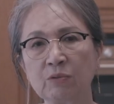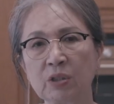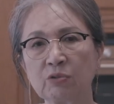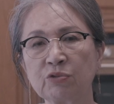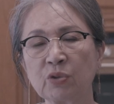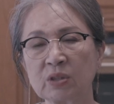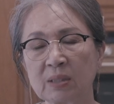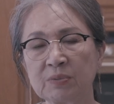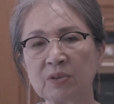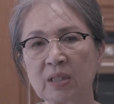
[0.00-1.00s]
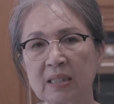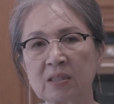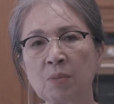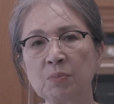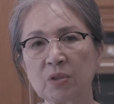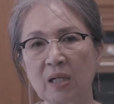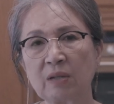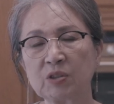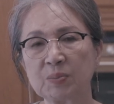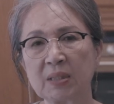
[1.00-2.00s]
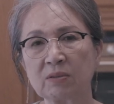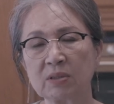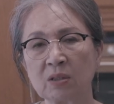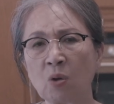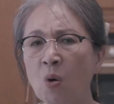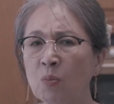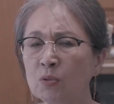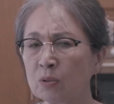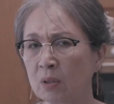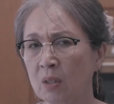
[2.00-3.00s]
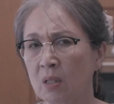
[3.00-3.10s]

우리 구독자분들에게 선물을 하고 싶다고 그때 너무